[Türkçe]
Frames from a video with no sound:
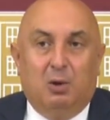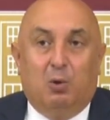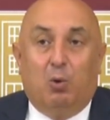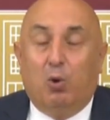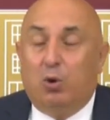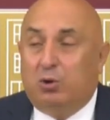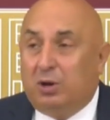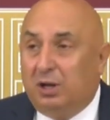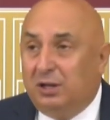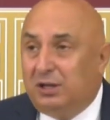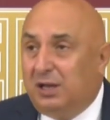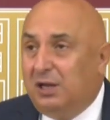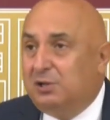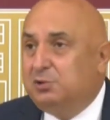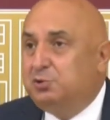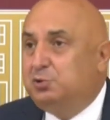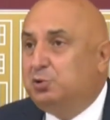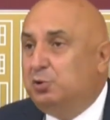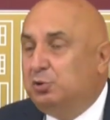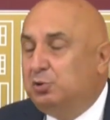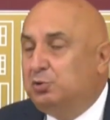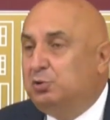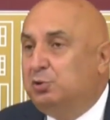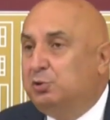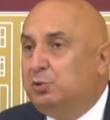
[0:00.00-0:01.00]
O kadar
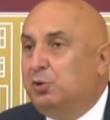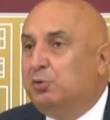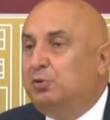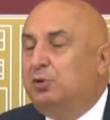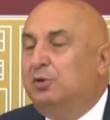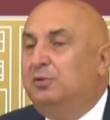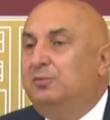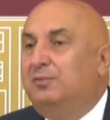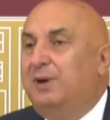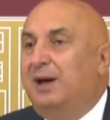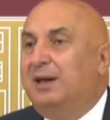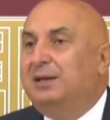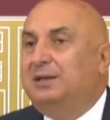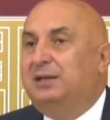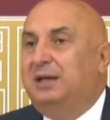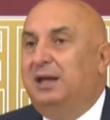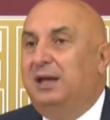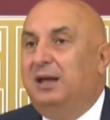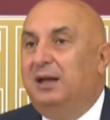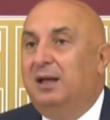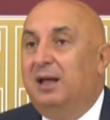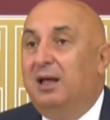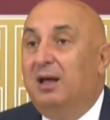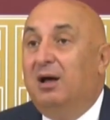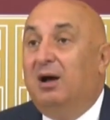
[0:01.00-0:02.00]
çok sorun var
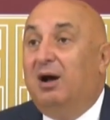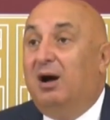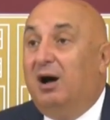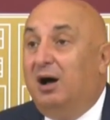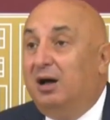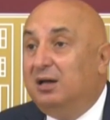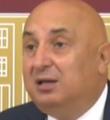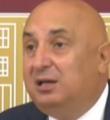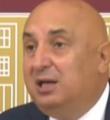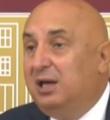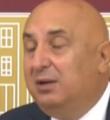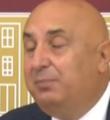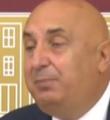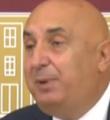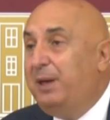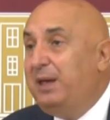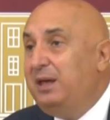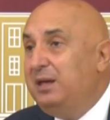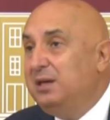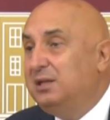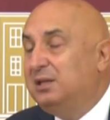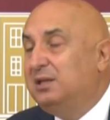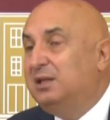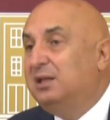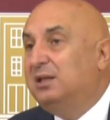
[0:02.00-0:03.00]
ki AKP
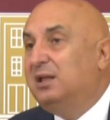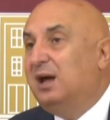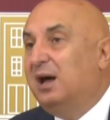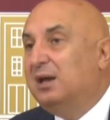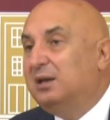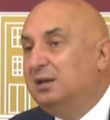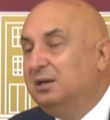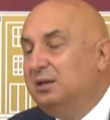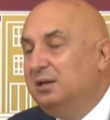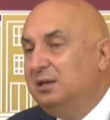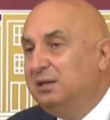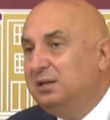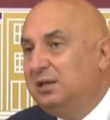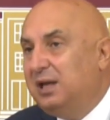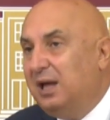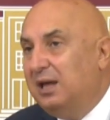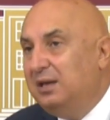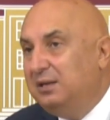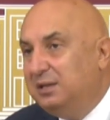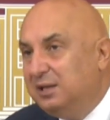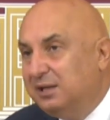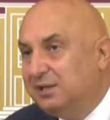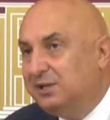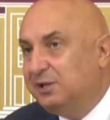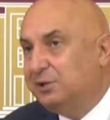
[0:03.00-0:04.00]
iktidarının
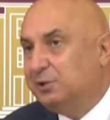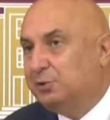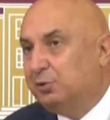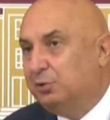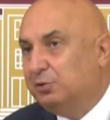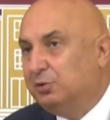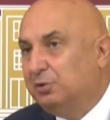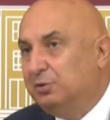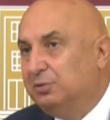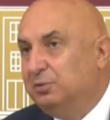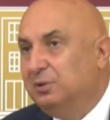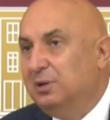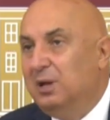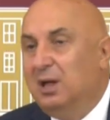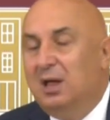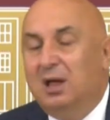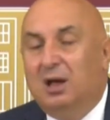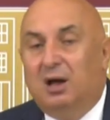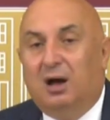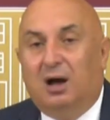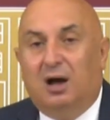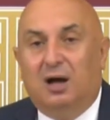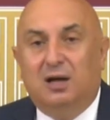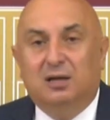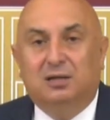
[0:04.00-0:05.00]
kendisi sorun.
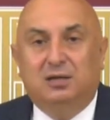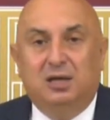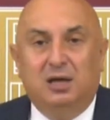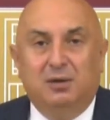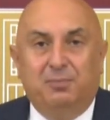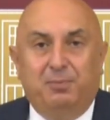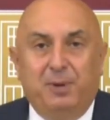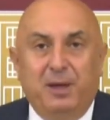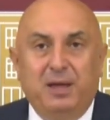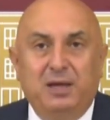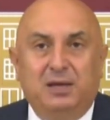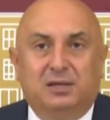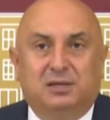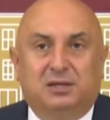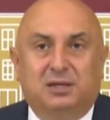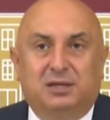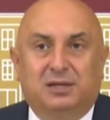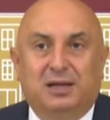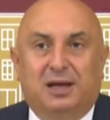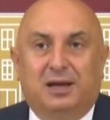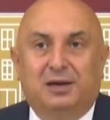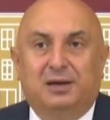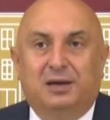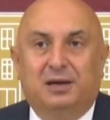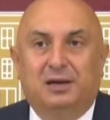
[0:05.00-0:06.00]
AKP
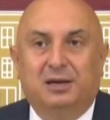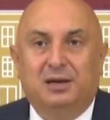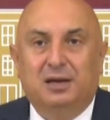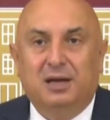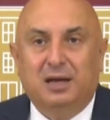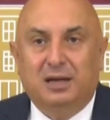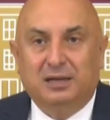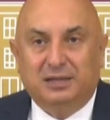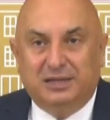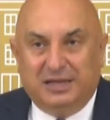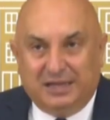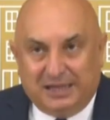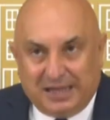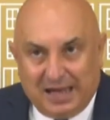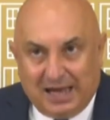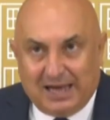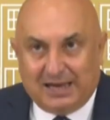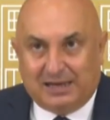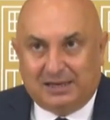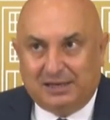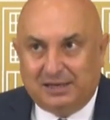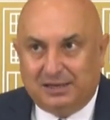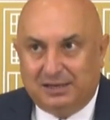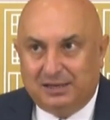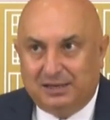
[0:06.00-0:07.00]
iktidarı
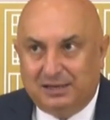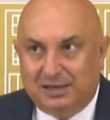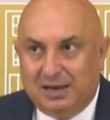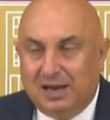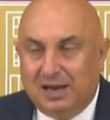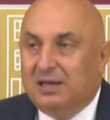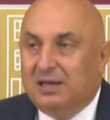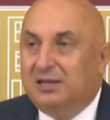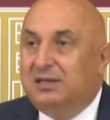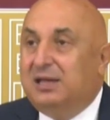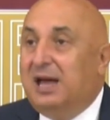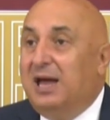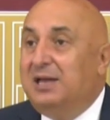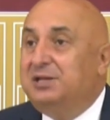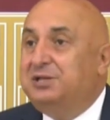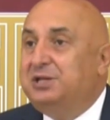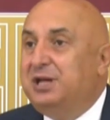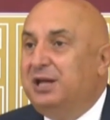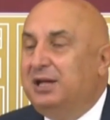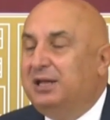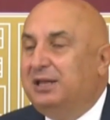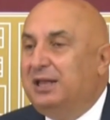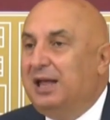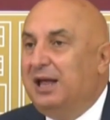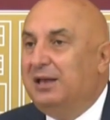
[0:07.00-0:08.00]
gider.
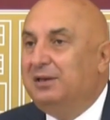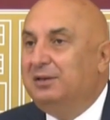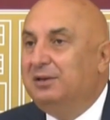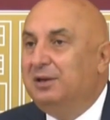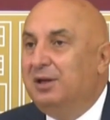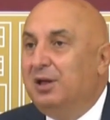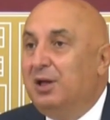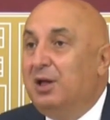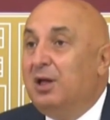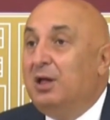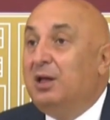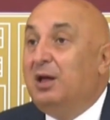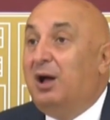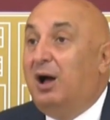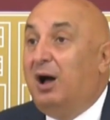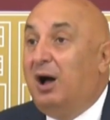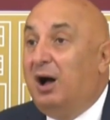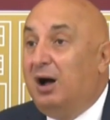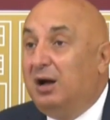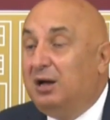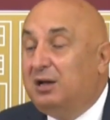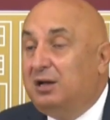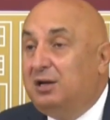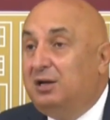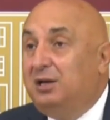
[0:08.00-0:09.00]
Gerçekten
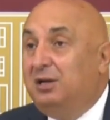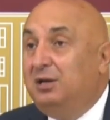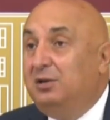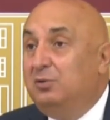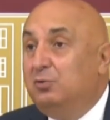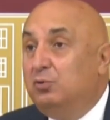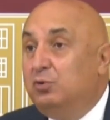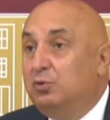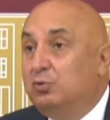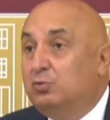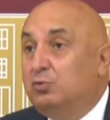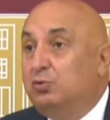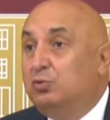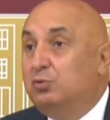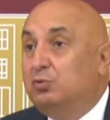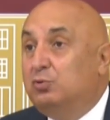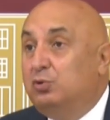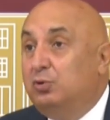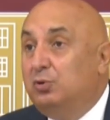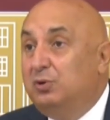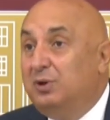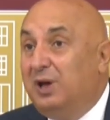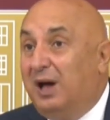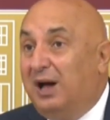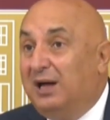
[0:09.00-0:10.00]
hakkın,
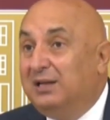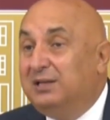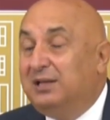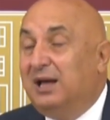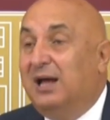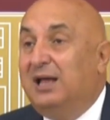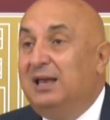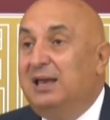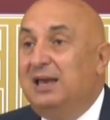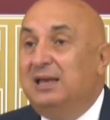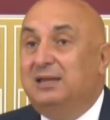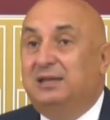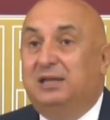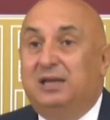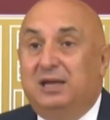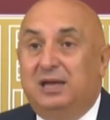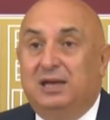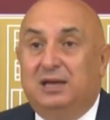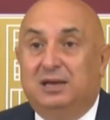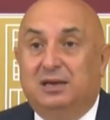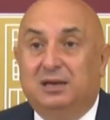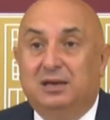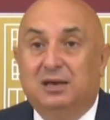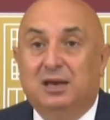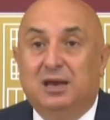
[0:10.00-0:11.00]
hukukun,
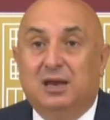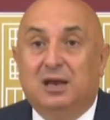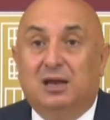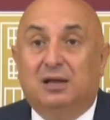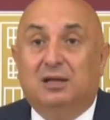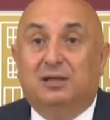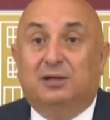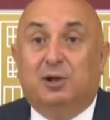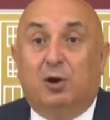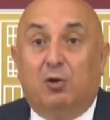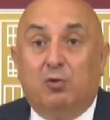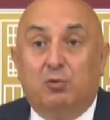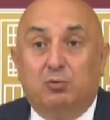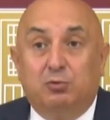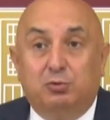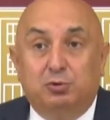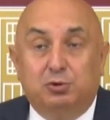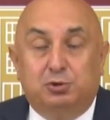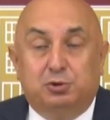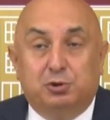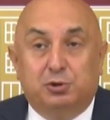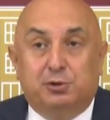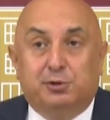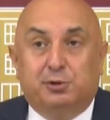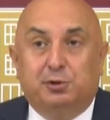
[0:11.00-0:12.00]
adaleti
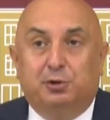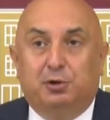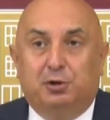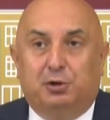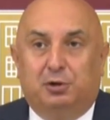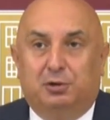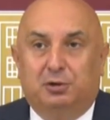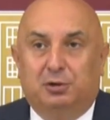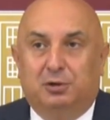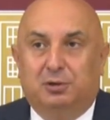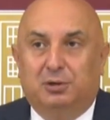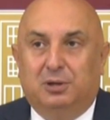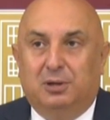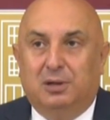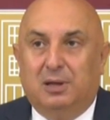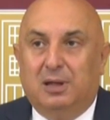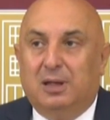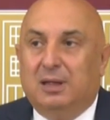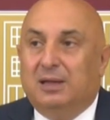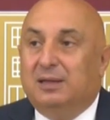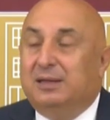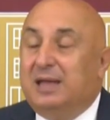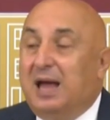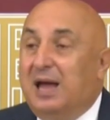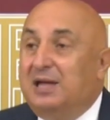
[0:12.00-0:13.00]
savunucusu,
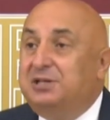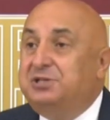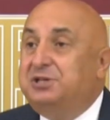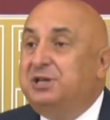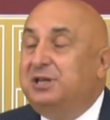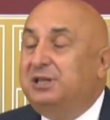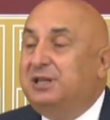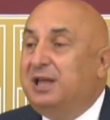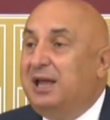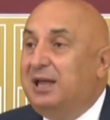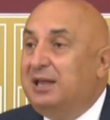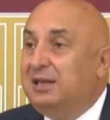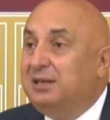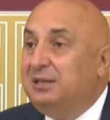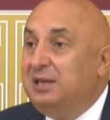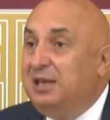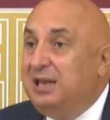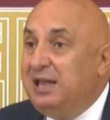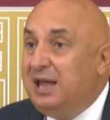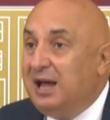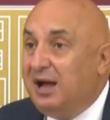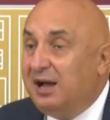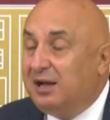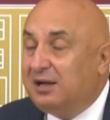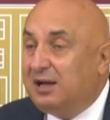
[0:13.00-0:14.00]
gerçekten
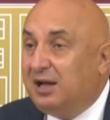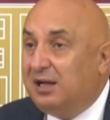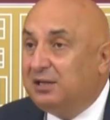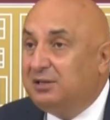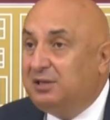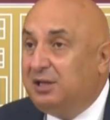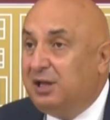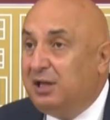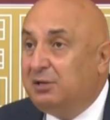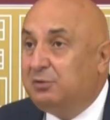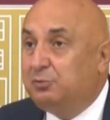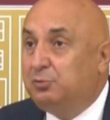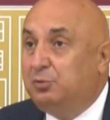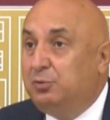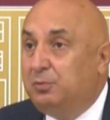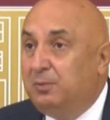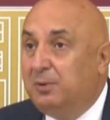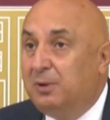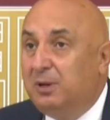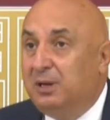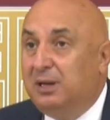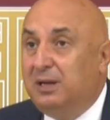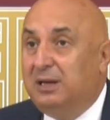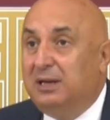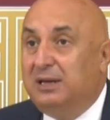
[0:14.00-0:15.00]
liyakata
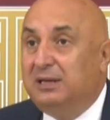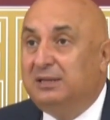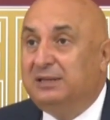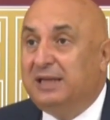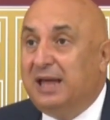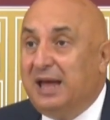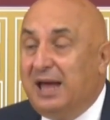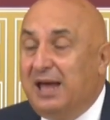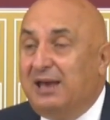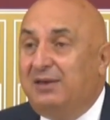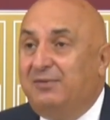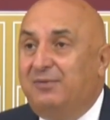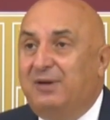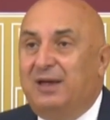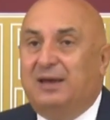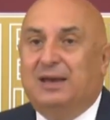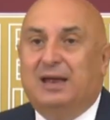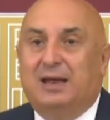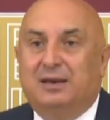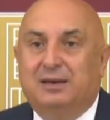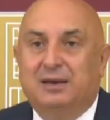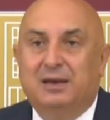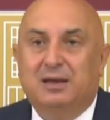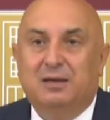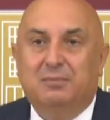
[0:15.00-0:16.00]
e, değer
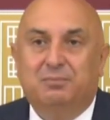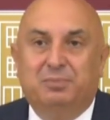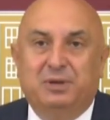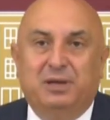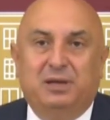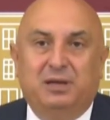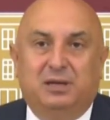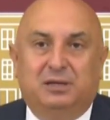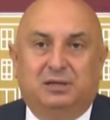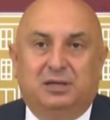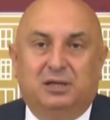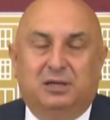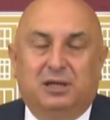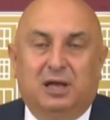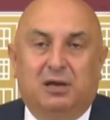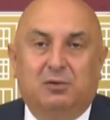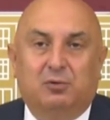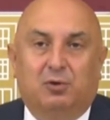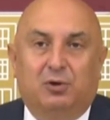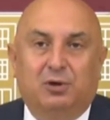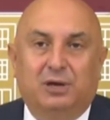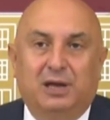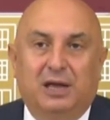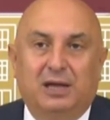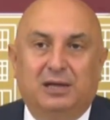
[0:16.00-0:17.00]
veren bir iktidar
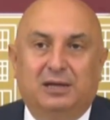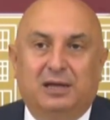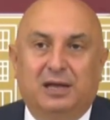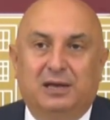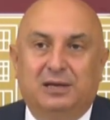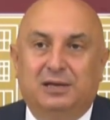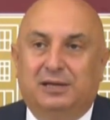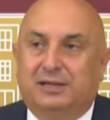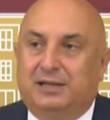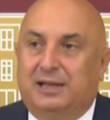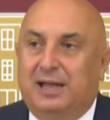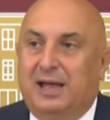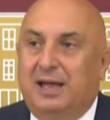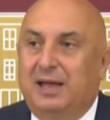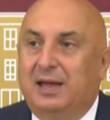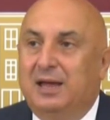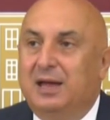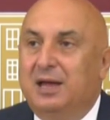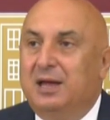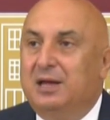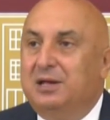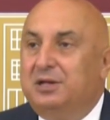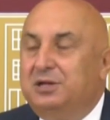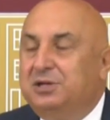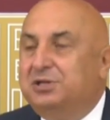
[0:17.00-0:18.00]
oraya gelirse
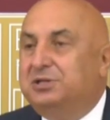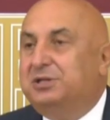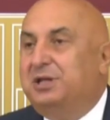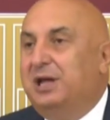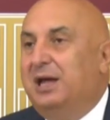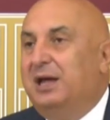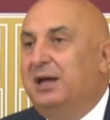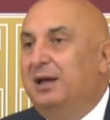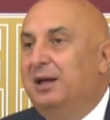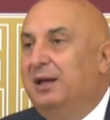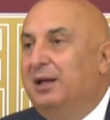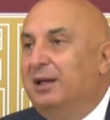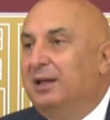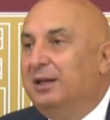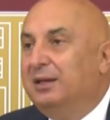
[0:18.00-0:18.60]
işte